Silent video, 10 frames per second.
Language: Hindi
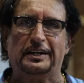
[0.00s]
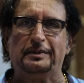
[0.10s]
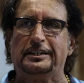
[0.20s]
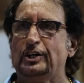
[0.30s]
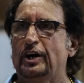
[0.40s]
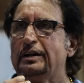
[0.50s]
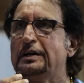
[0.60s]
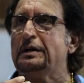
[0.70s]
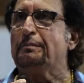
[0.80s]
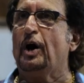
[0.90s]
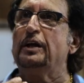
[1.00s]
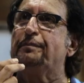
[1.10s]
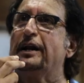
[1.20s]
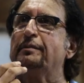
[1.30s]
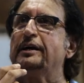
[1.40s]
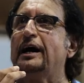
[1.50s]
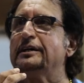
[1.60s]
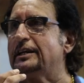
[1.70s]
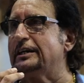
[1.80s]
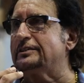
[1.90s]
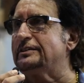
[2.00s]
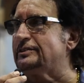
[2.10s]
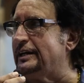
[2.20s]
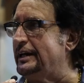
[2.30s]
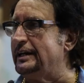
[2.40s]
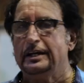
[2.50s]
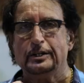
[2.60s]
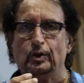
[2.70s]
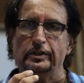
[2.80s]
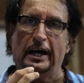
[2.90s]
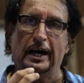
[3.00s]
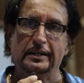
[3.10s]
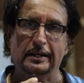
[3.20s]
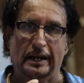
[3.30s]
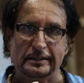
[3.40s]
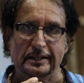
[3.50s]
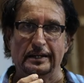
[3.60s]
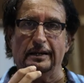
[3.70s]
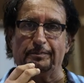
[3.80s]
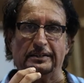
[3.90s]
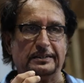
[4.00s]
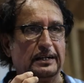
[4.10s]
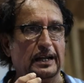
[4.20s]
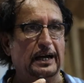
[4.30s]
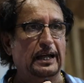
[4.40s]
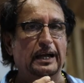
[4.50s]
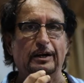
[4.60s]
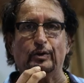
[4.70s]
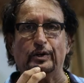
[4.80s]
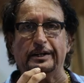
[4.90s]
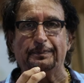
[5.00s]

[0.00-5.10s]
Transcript: ट्रेनिंग मिलती है और बहुत बड़े बड़े आर्ट डायरेक्टर्स जो हैं जो यहाँ आकर आते हैं अपना सेट लगाया है उन्होंने